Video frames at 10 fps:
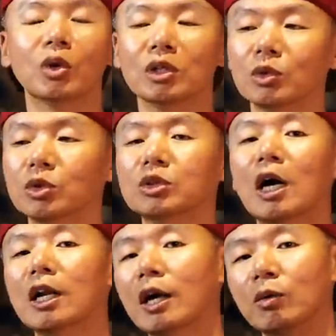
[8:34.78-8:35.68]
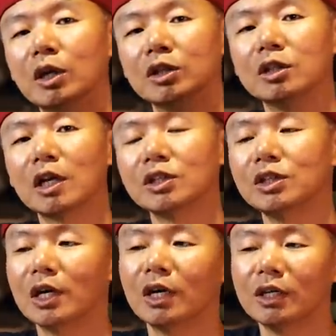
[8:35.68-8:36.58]
多少钱，我就大概两万上
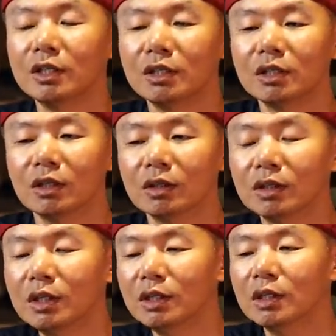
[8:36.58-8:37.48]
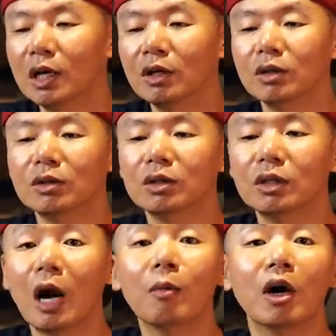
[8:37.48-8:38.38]
下。哦，然后
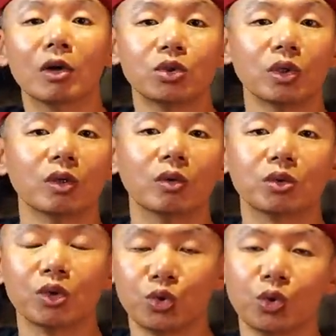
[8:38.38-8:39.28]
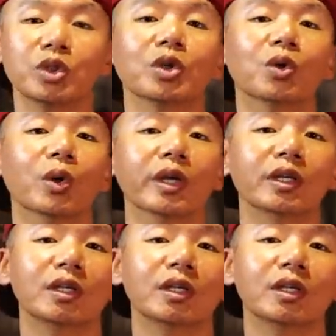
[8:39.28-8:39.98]
好不好学，我说学就会。